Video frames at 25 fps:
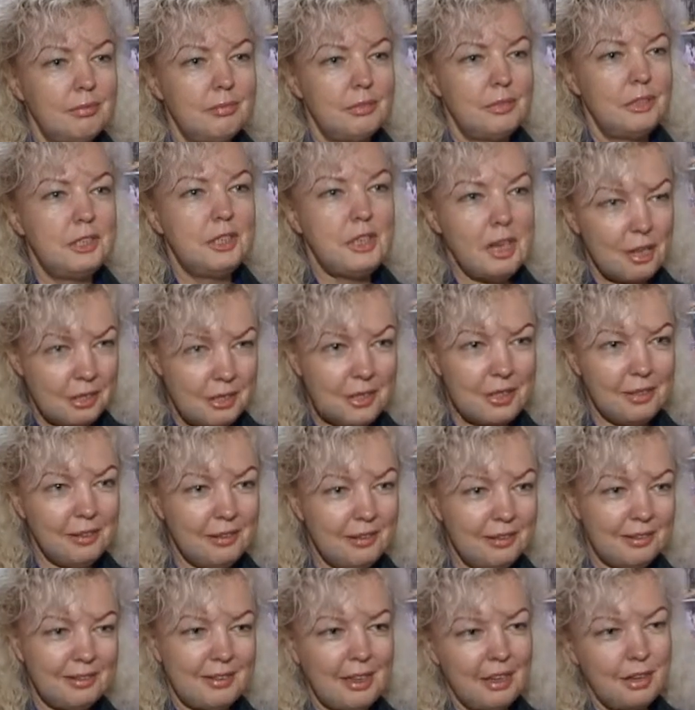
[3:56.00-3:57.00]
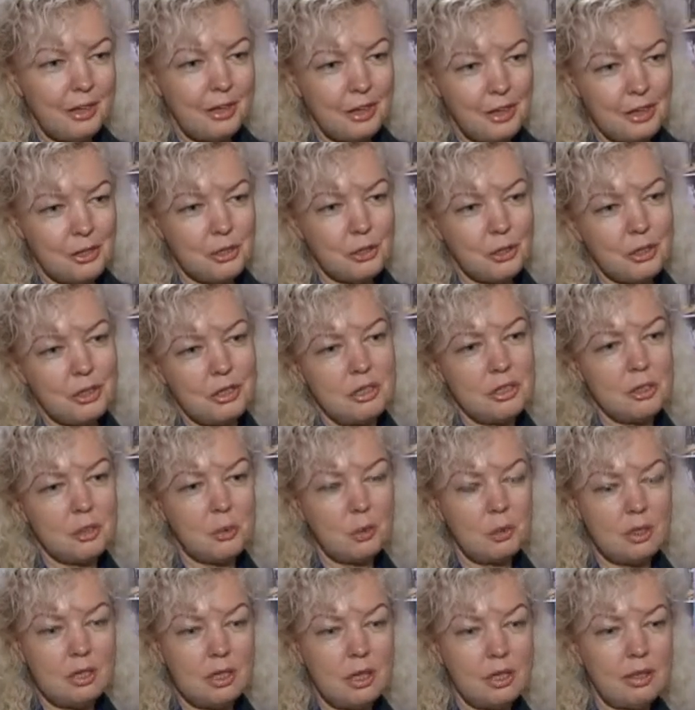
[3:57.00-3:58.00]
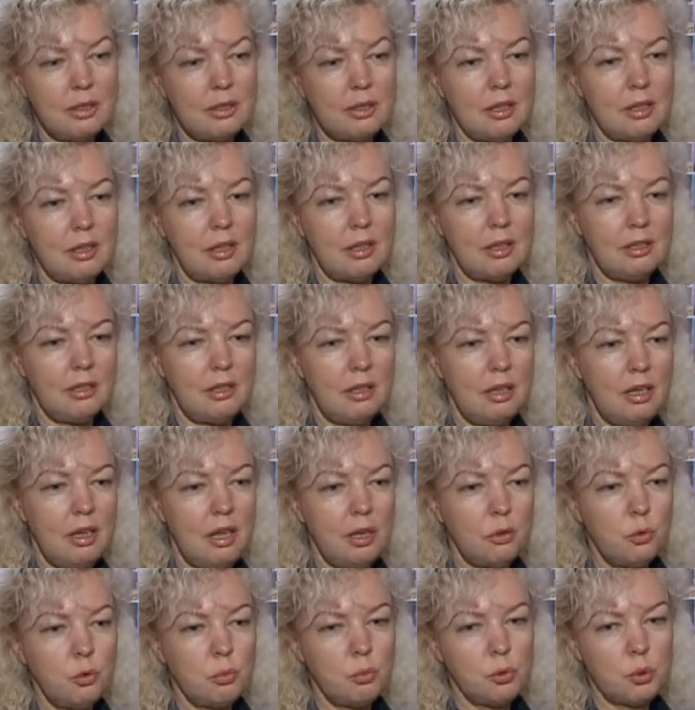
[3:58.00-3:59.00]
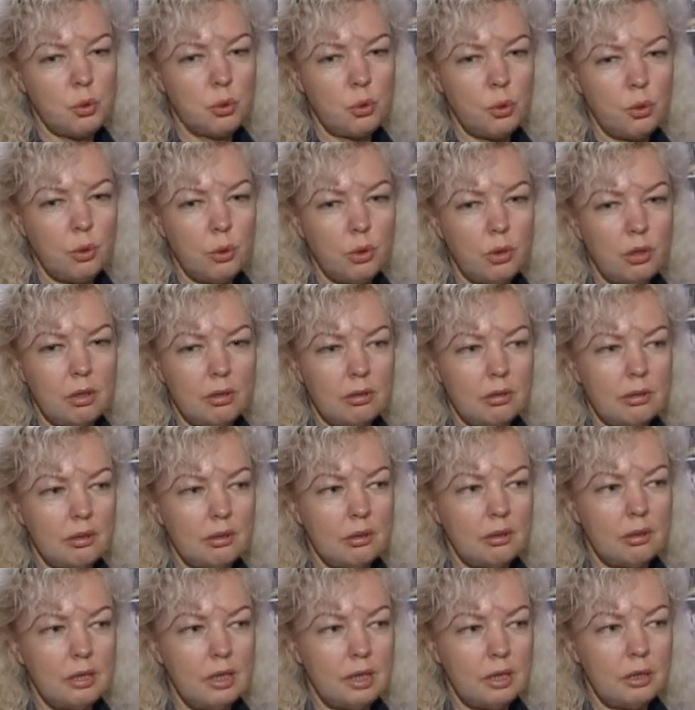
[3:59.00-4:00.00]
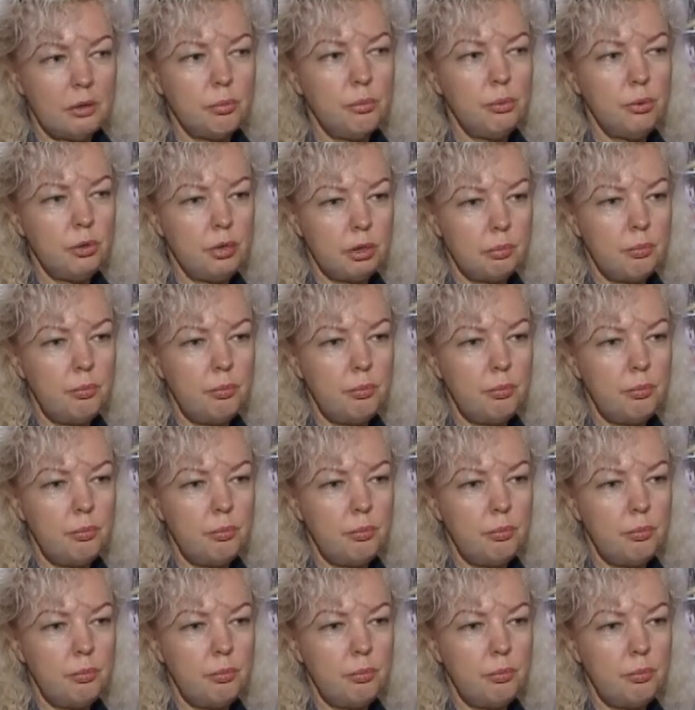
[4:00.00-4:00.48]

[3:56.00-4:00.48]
дети такие же и студенты. И я думаю, что э, это будет